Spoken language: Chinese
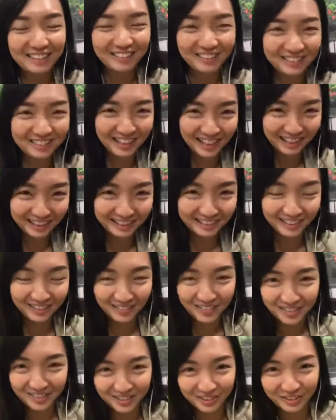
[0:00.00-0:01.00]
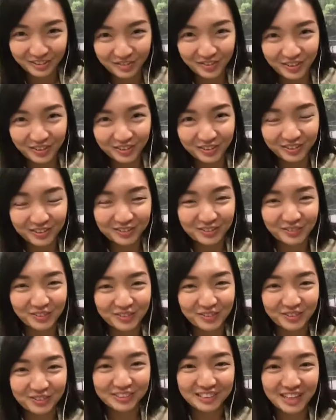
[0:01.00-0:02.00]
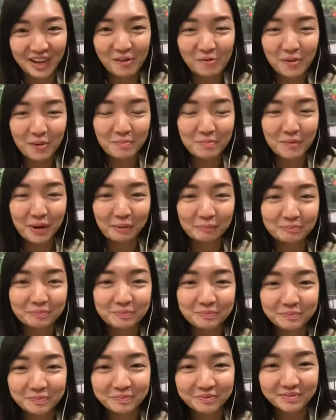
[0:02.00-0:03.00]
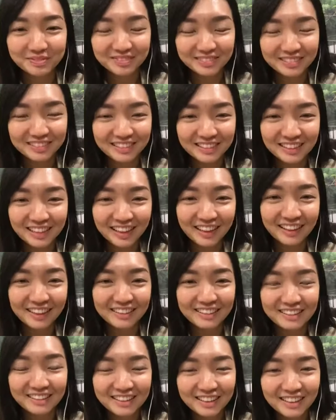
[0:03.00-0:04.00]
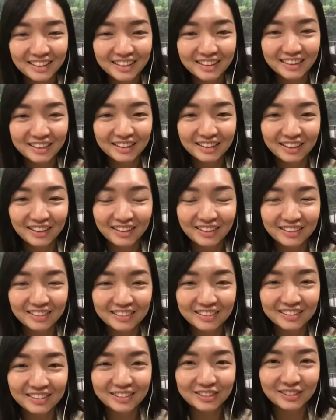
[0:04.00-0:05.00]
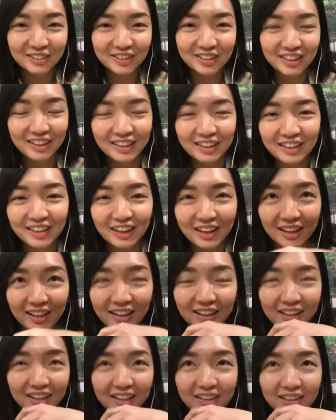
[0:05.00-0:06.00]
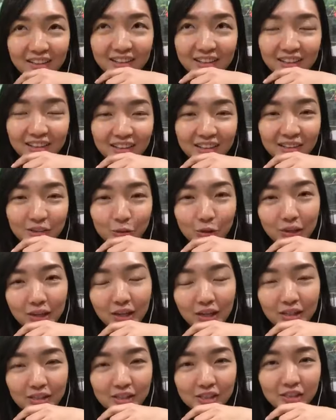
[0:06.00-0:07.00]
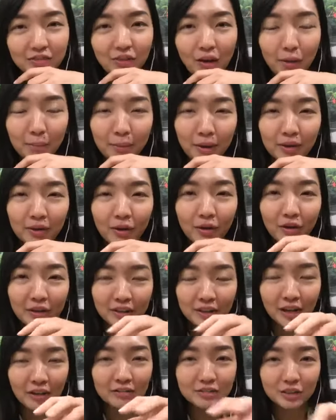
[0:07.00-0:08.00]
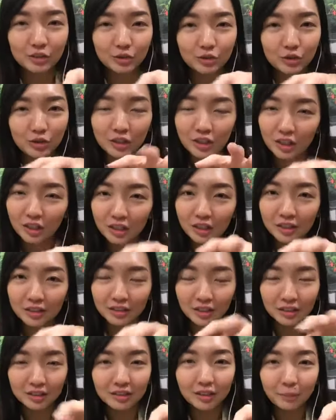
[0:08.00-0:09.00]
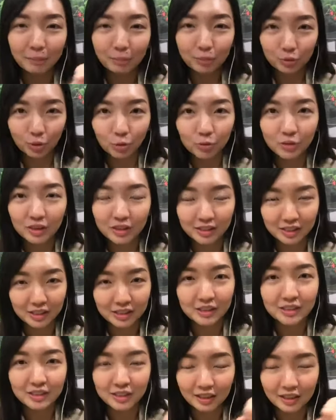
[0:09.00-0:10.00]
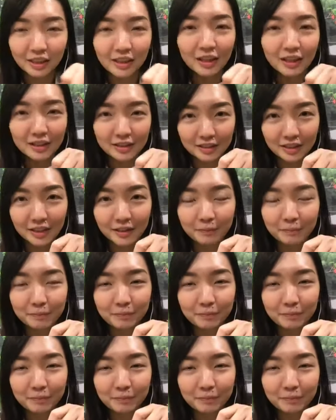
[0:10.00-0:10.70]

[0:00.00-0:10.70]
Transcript: 我讲了那么久，你们有什么东西要问吗？啊，哦，所以呃，所以饮食方面哈，也要根据个人的不同的情形而定。